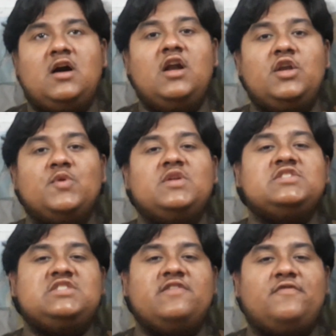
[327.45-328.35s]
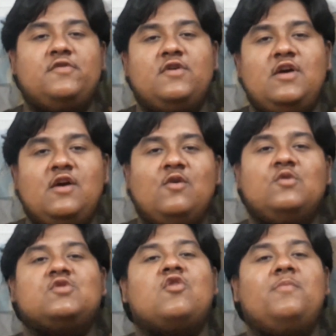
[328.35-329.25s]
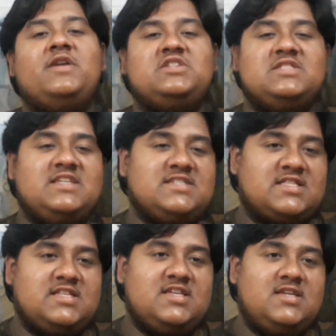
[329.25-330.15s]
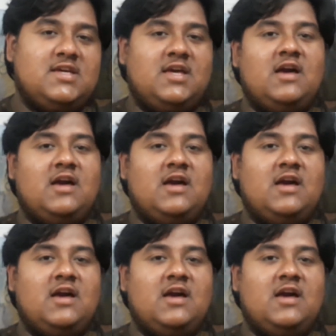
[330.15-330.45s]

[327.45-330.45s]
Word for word: अल्टूरस जी फोर उसको कंपटीशन दे सकती थी